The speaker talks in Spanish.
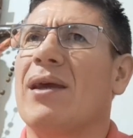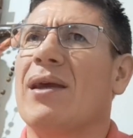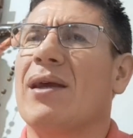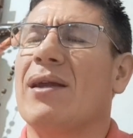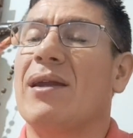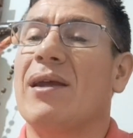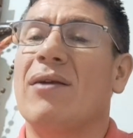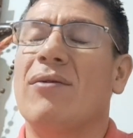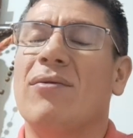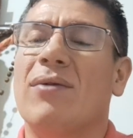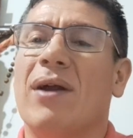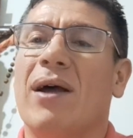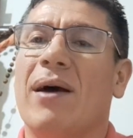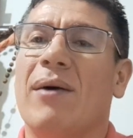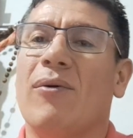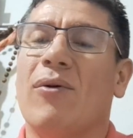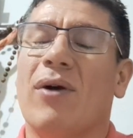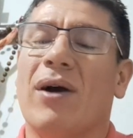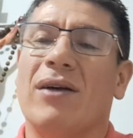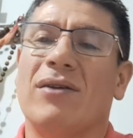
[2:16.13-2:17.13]
que tienen una
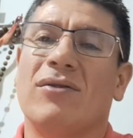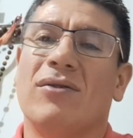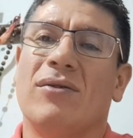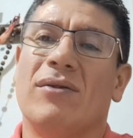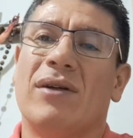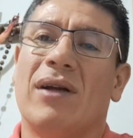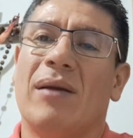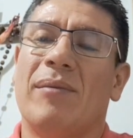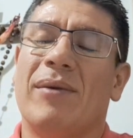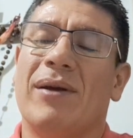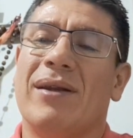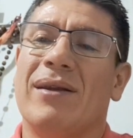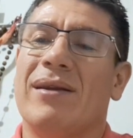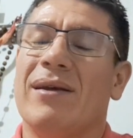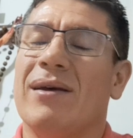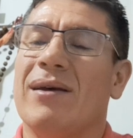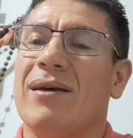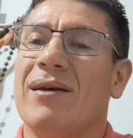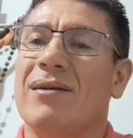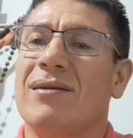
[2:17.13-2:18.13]
vocación
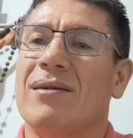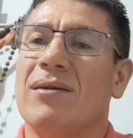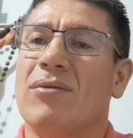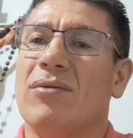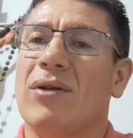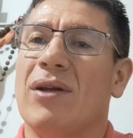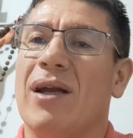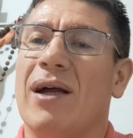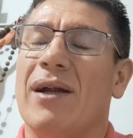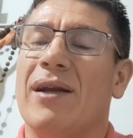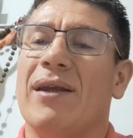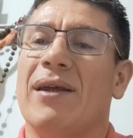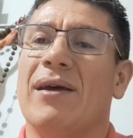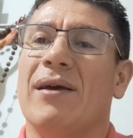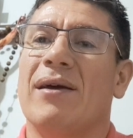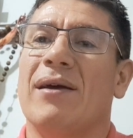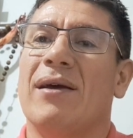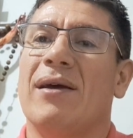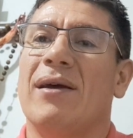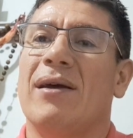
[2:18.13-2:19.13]
realmente
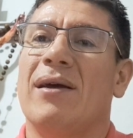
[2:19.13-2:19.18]
extraordinaria,